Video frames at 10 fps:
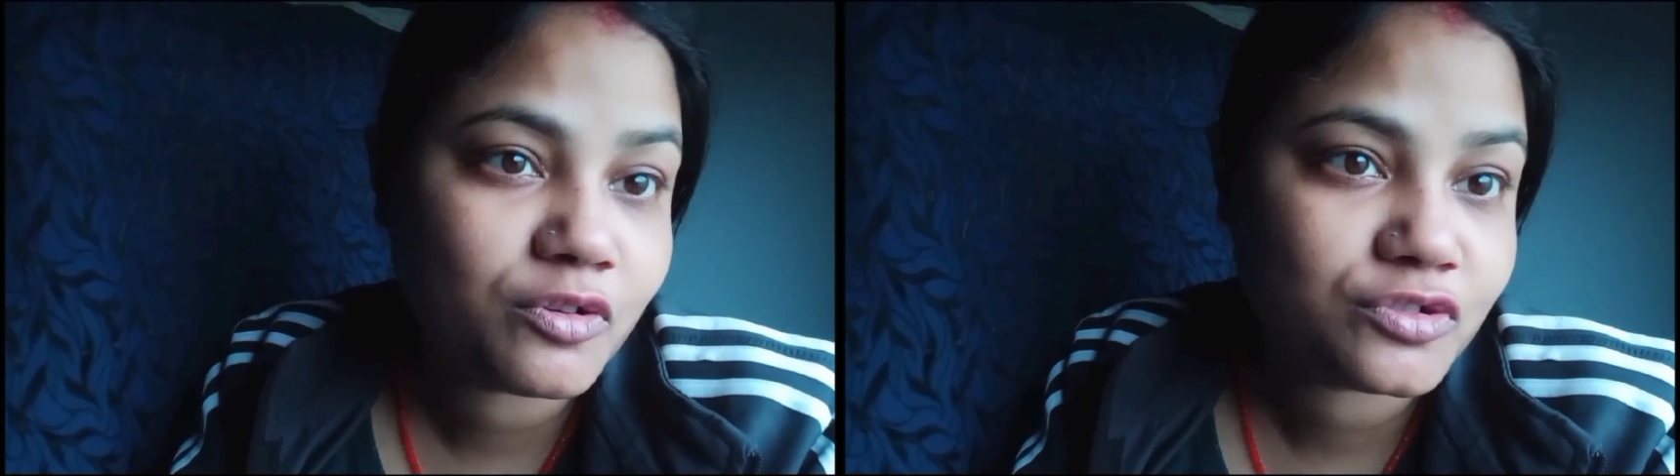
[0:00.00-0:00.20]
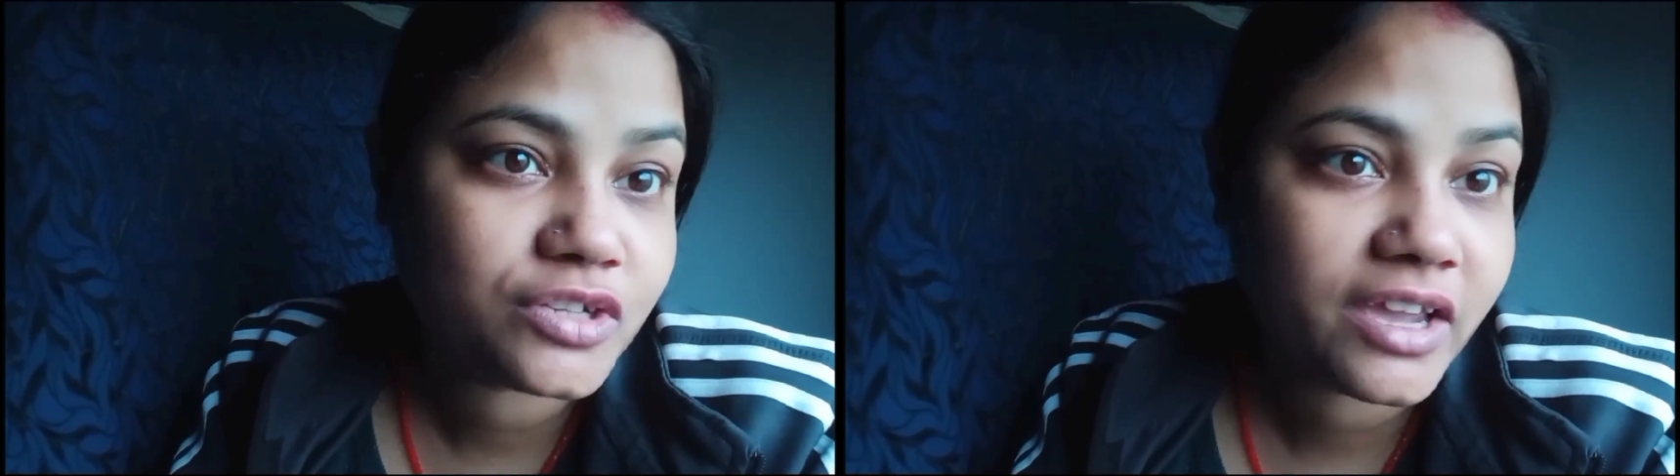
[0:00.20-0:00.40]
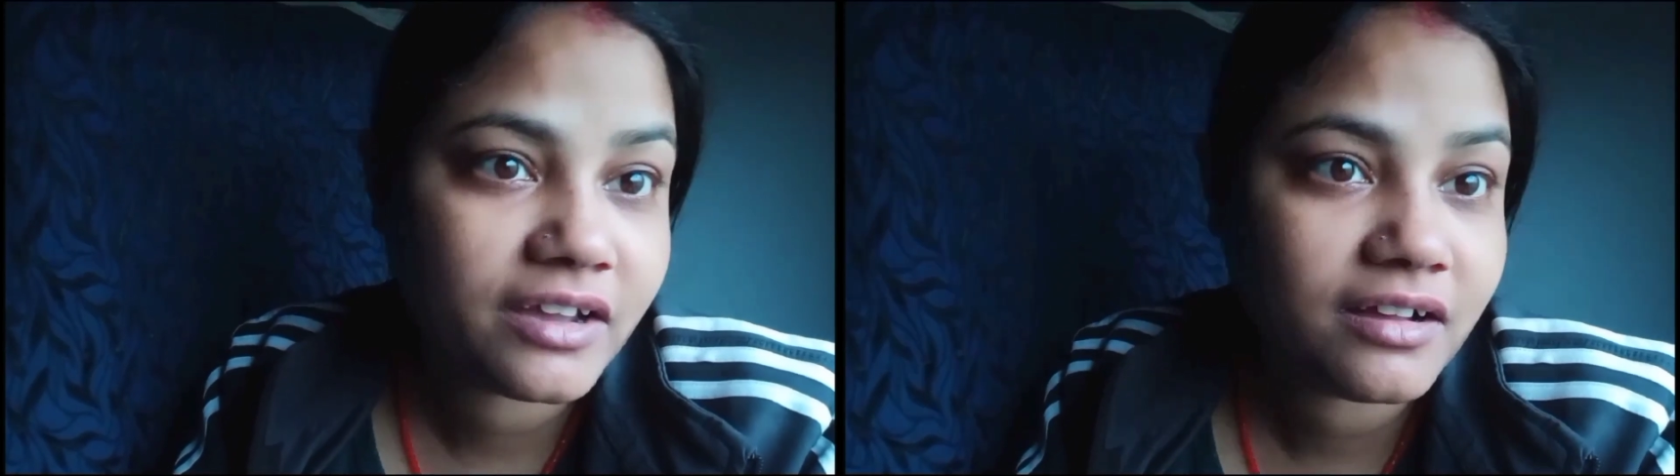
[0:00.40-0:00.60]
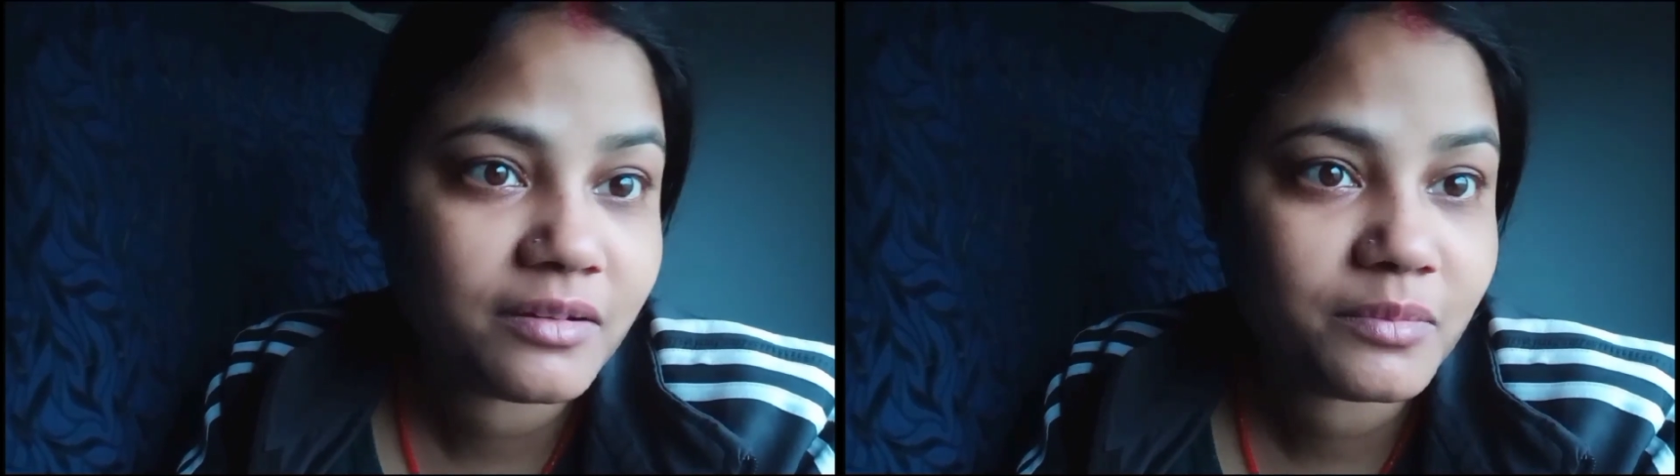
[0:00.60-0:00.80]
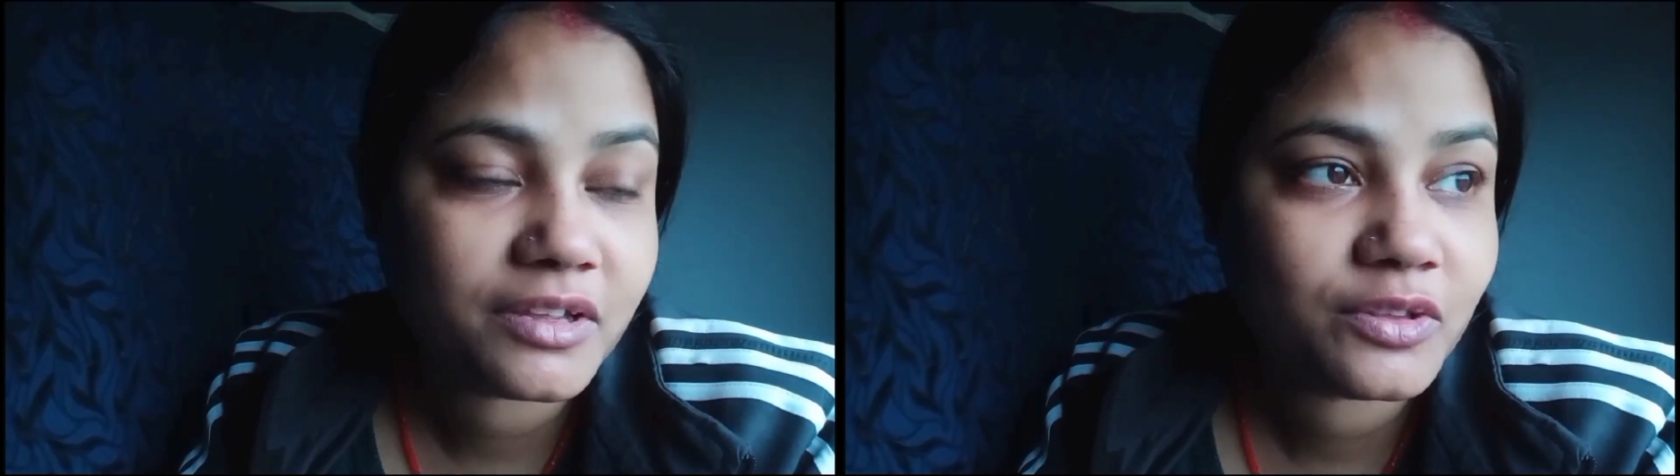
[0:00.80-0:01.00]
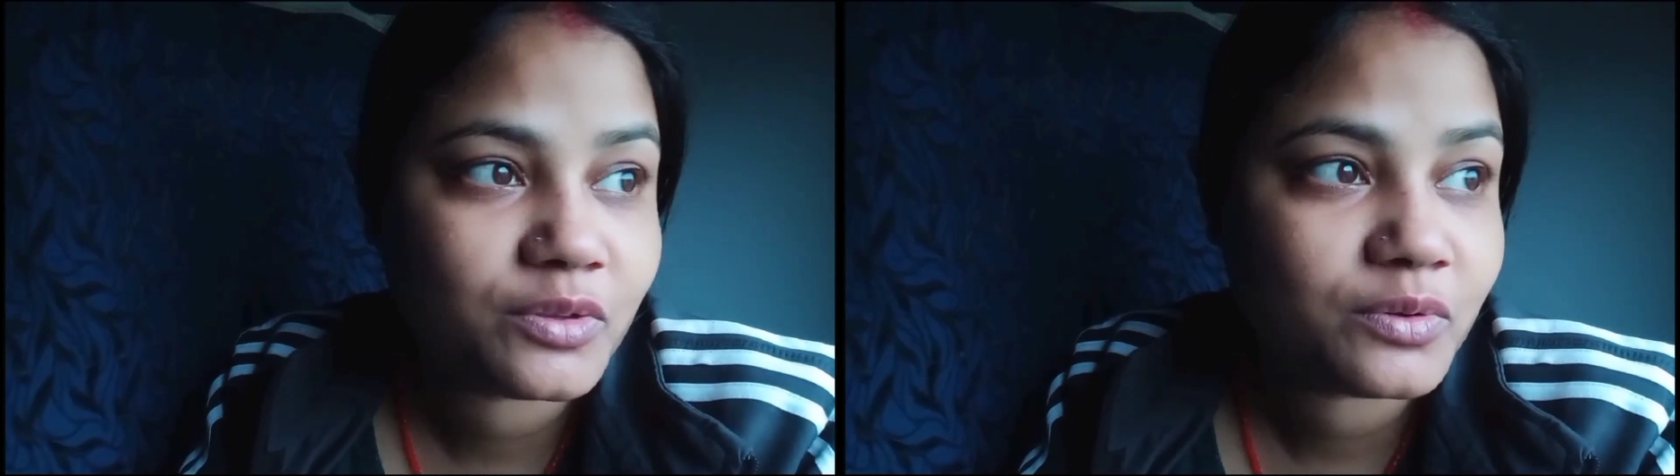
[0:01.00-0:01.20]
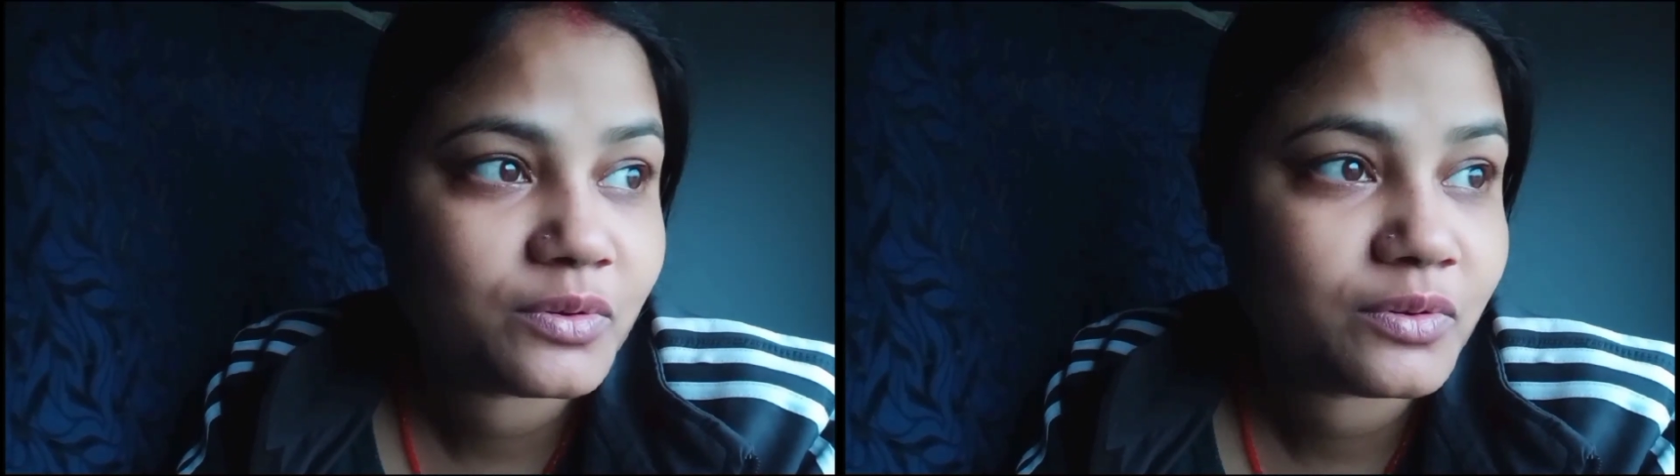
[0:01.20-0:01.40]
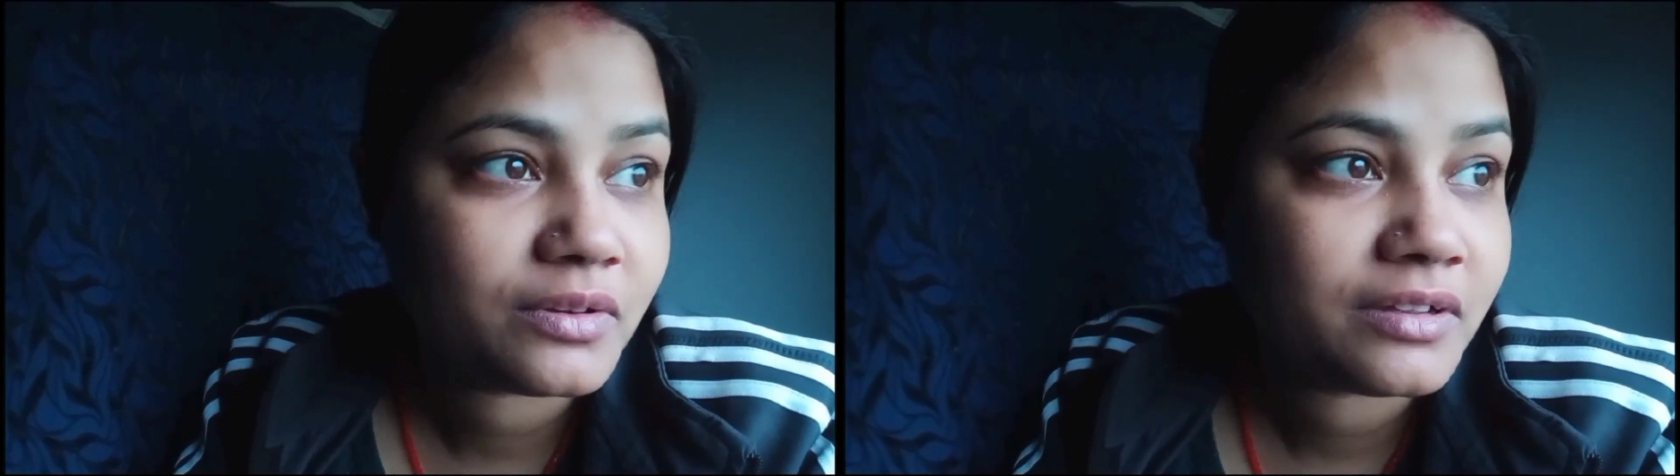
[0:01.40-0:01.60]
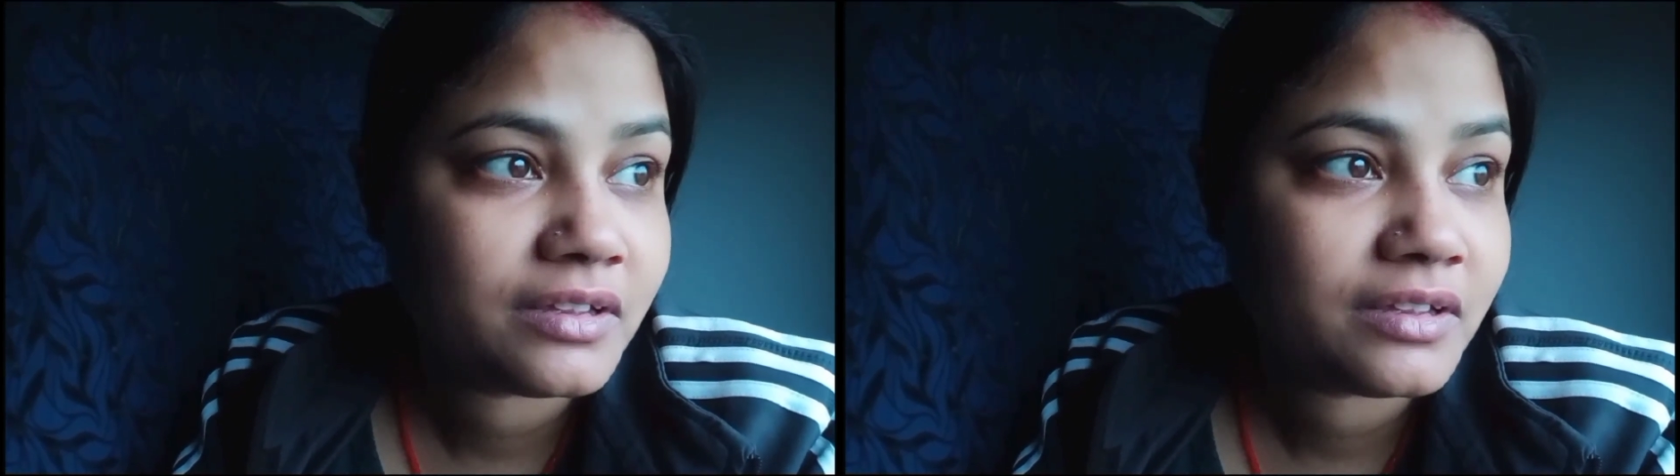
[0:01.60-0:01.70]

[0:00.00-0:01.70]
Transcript: पहुँचाएगा हमें तो